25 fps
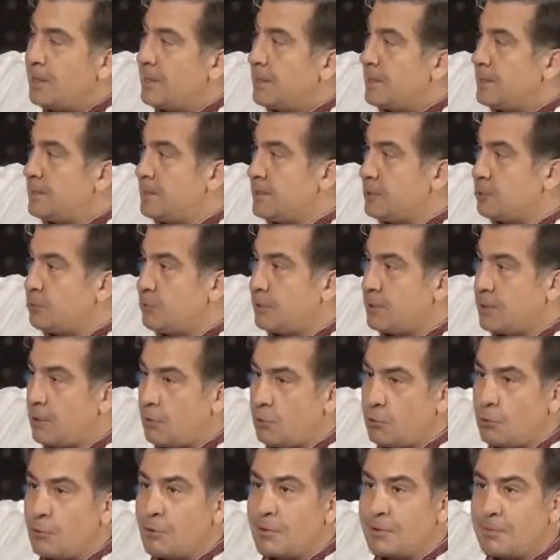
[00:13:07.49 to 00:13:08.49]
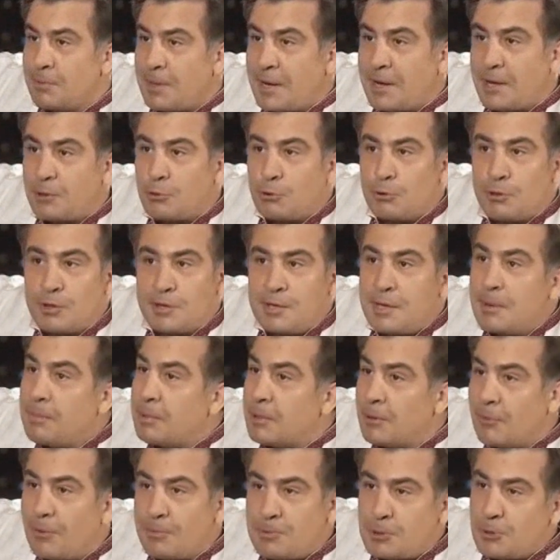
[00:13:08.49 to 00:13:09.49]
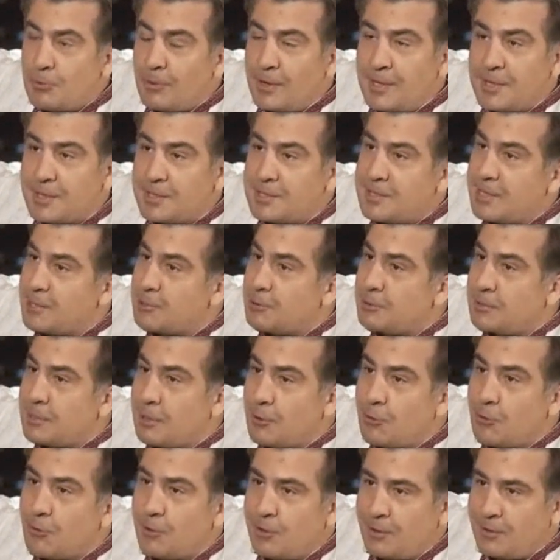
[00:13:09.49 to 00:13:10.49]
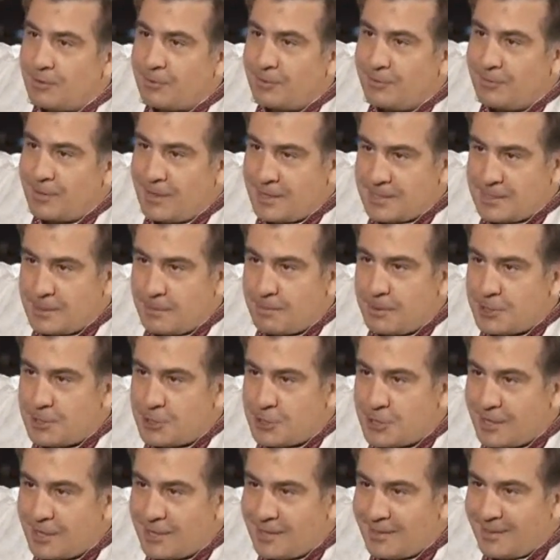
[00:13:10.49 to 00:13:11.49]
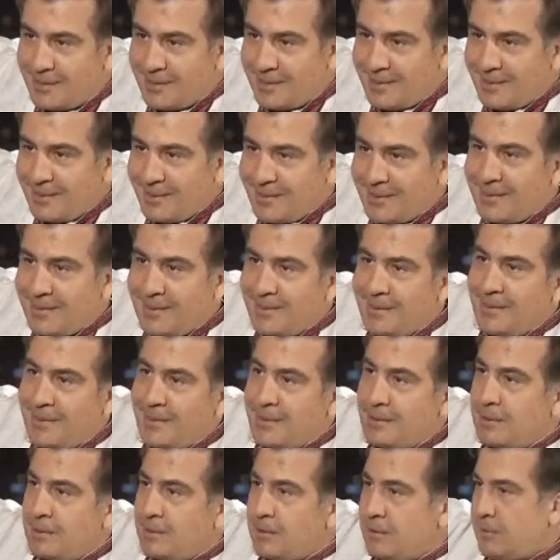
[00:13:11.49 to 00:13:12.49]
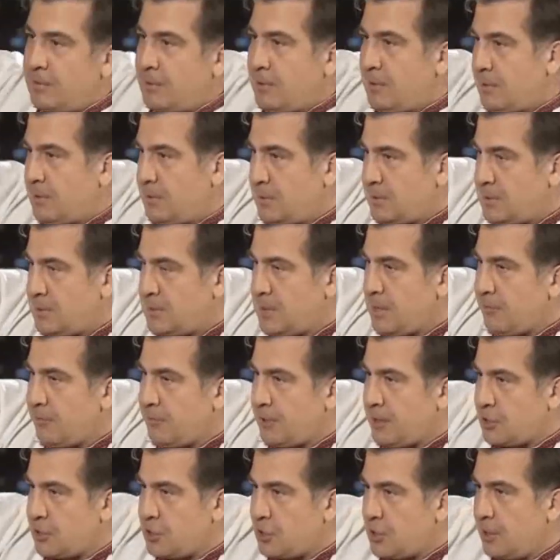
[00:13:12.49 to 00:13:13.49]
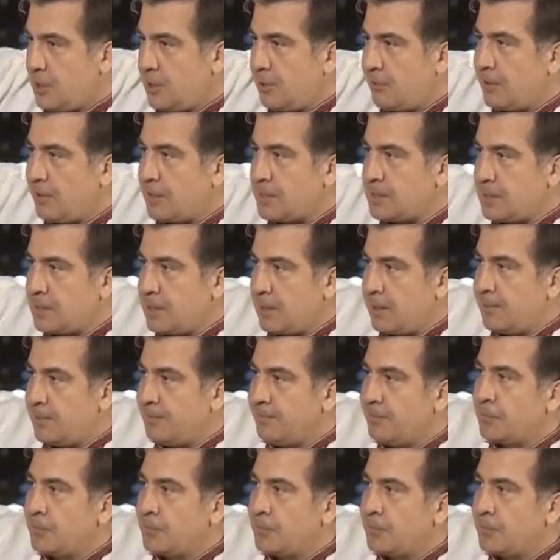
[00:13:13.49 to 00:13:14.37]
Единственная дорога, на которых не было вообще военных действий, дорога на Азербайджан. С севера шли войска.